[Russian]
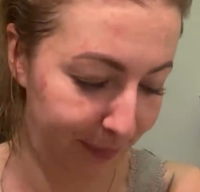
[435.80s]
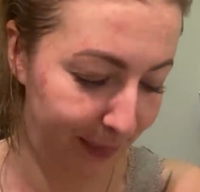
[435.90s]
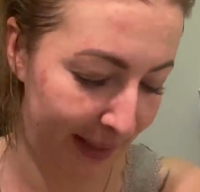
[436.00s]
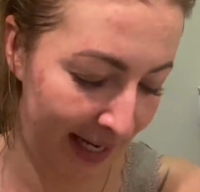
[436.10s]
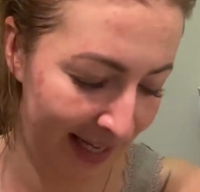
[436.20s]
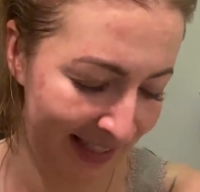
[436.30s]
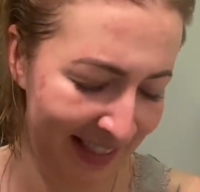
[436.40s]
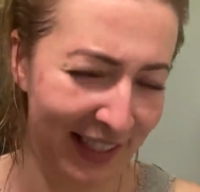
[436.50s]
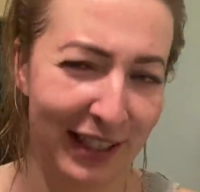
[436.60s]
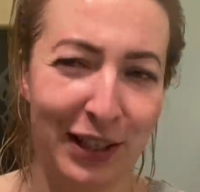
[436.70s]
Были.
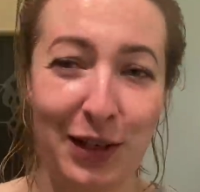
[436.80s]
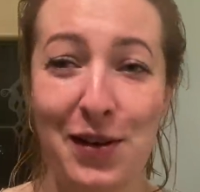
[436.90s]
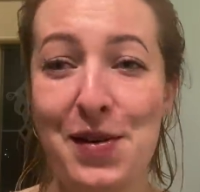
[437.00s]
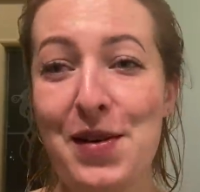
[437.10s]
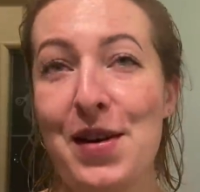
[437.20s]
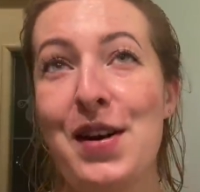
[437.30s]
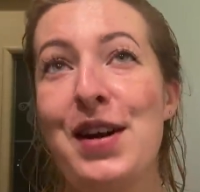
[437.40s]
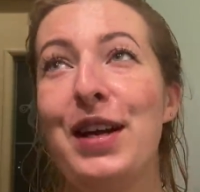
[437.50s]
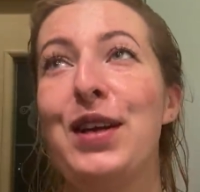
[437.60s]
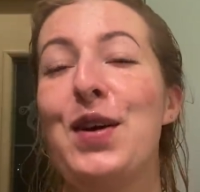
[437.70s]

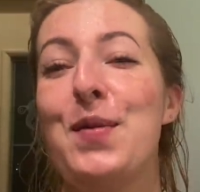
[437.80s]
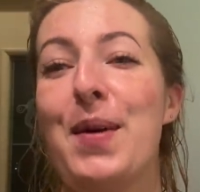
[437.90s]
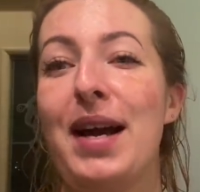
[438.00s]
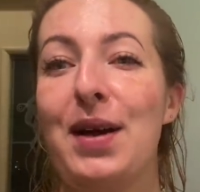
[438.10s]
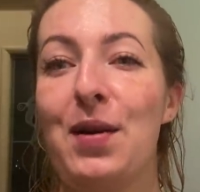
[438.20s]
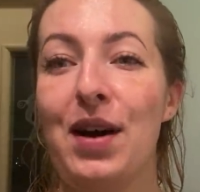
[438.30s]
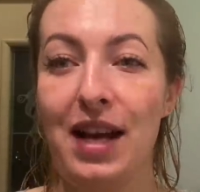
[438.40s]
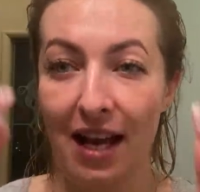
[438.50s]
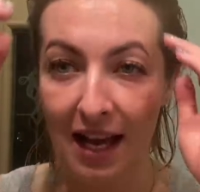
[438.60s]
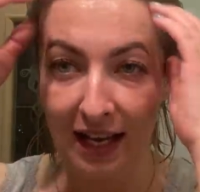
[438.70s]
Ё-моё!
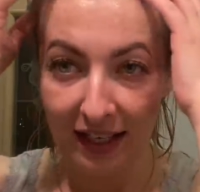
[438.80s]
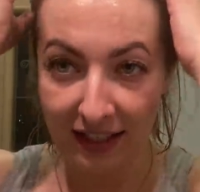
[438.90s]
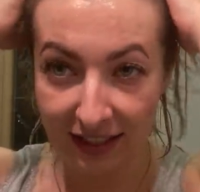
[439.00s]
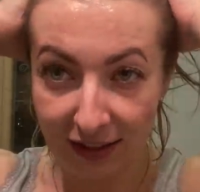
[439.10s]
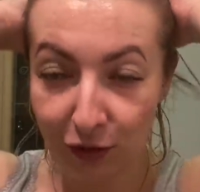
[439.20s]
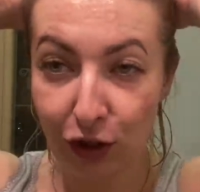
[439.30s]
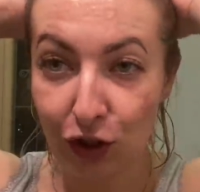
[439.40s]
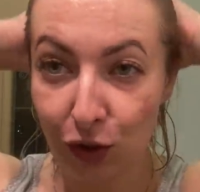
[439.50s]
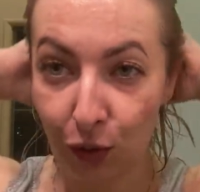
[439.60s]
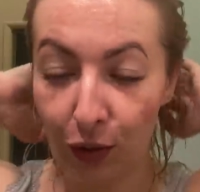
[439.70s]
Так вот
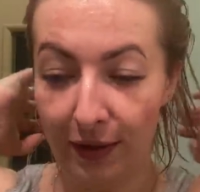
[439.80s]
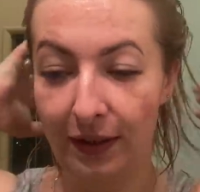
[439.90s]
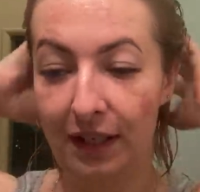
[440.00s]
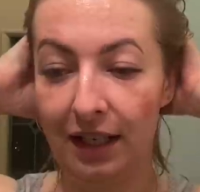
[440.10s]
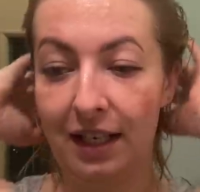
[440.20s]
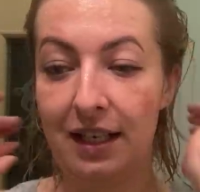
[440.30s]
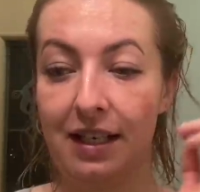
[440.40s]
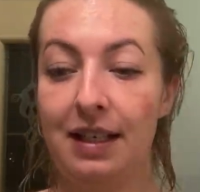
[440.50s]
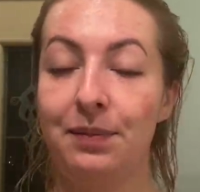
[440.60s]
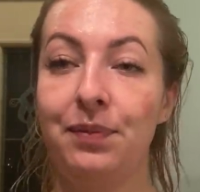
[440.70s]
что,
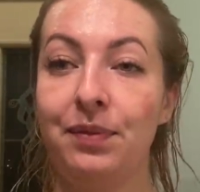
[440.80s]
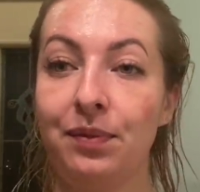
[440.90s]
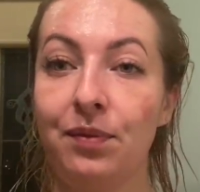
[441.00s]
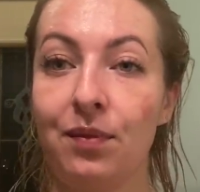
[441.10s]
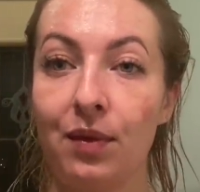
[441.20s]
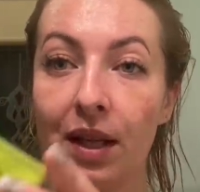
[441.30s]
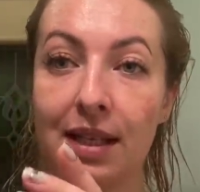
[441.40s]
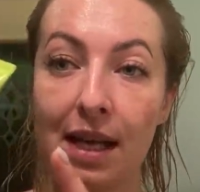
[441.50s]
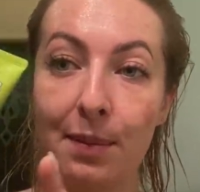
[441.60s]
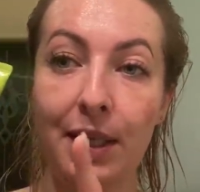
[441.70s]
а,
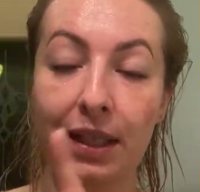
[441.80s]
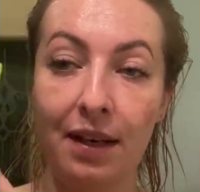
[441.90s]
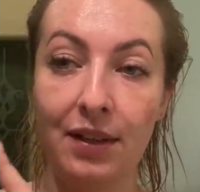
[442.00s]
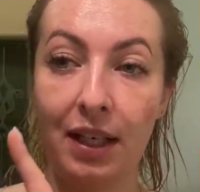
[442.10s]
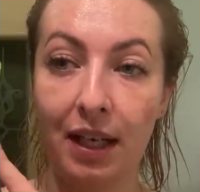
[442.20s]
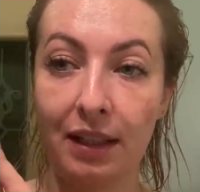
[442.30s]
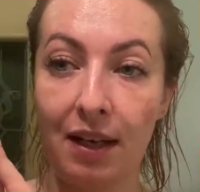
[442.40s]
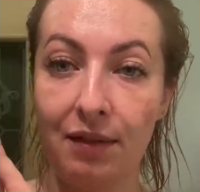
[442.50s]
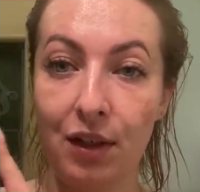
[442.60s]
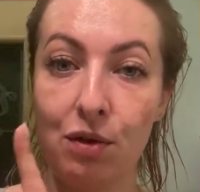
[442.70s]
самое главное,
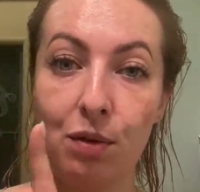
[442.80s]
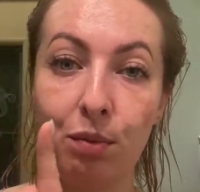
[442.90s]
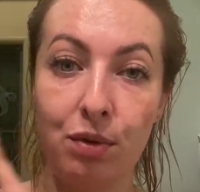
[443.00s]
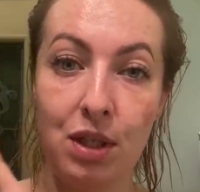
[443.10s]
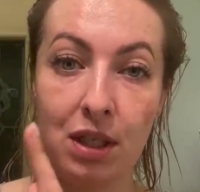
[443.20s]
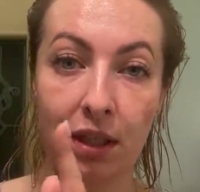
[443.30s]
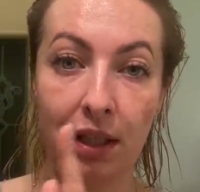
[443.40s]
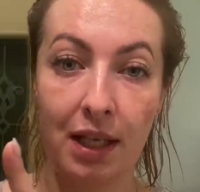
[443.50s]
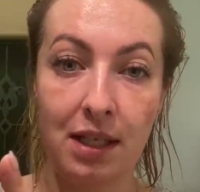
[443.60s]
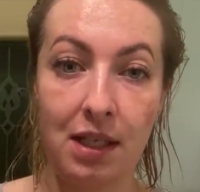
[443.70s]
когда вы ее будете
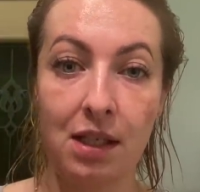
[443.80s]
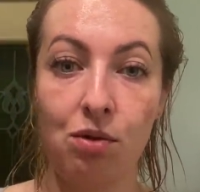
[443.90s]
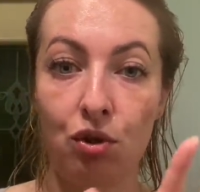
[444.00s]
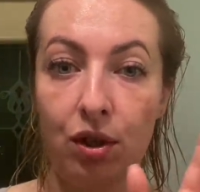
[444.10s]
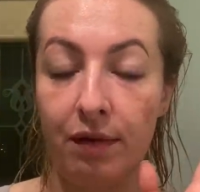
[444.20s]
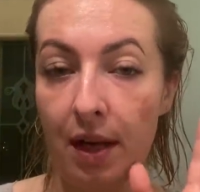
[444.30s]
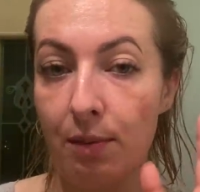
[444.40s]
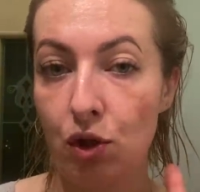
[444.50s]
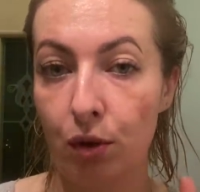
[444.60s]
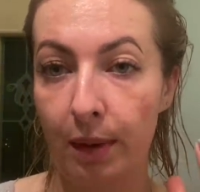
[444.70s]
наносить, нужно
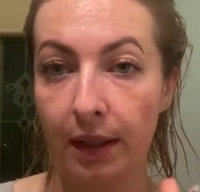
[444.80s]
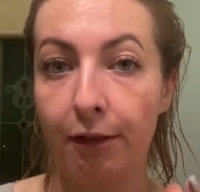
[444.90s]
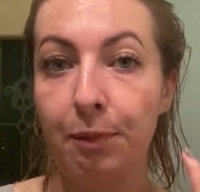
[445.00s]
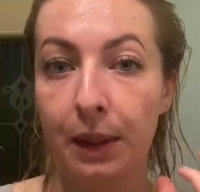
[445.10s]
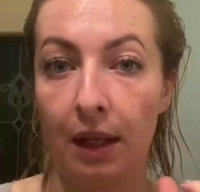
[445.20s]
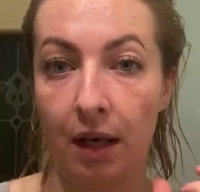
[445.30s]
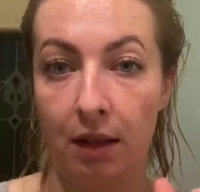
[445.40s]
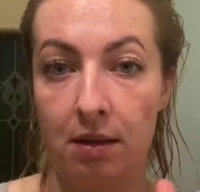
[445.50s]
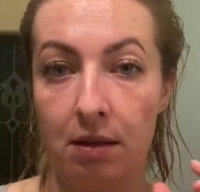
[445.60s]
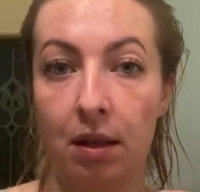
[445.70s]
время, чтобы она
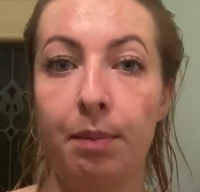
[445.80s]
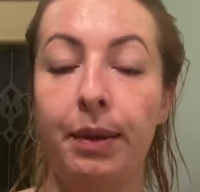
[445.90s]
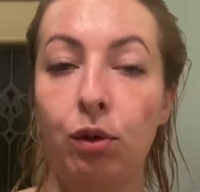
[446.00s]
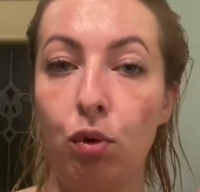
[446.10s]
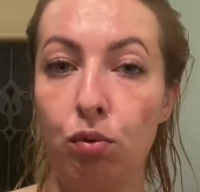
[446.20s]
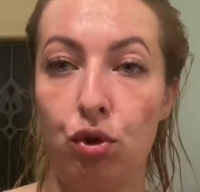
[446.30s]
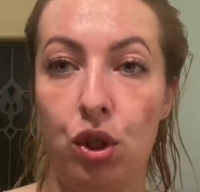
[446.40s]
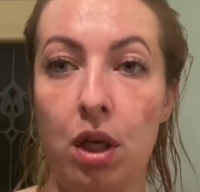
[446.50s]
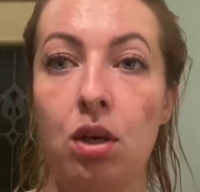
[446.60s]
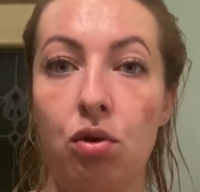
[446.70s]
впиталась. И потом
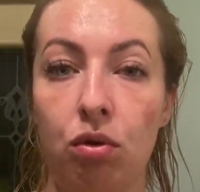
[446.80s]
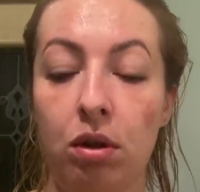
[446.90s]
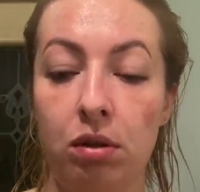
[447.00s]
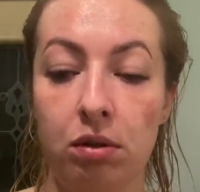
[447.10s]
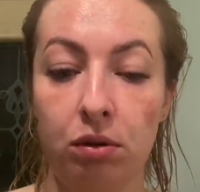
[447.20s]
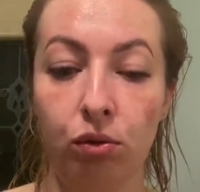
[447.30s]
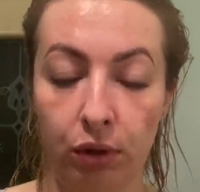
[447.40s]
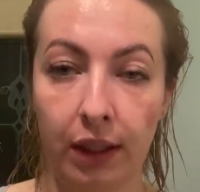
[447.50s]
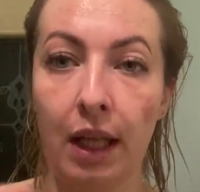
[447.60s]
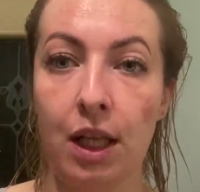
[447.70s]
уже ее, э, ну,
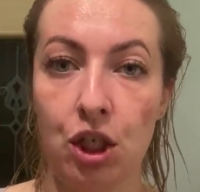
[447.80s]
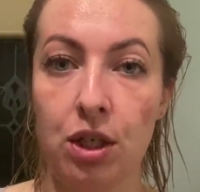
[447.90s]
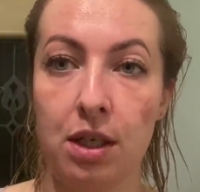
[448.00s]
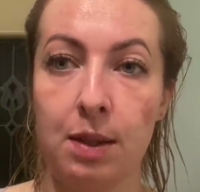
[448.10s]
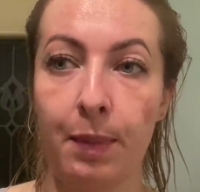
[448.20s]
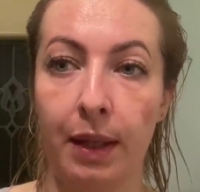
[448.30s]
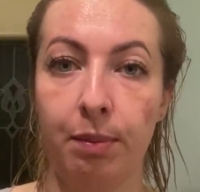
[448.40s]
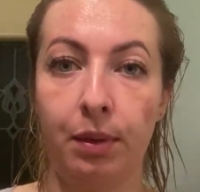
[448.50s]
тогда ложиться спать.